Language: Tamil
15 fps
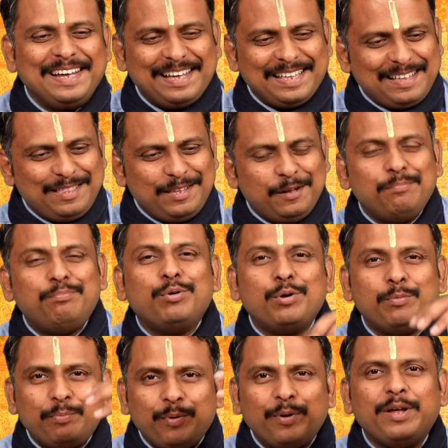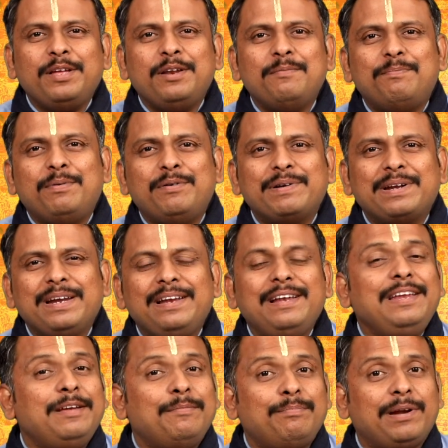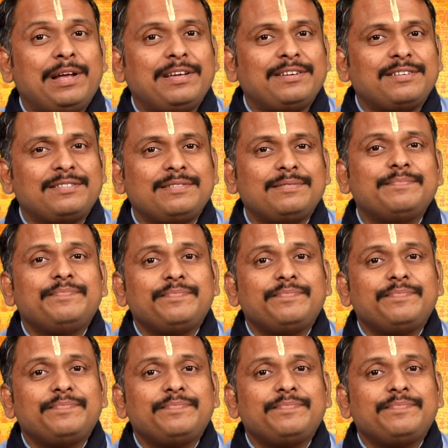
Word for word: அதாவது பொறுப்போடு இருப்பவர்கள் எம்ப்ளாயர்ஸ்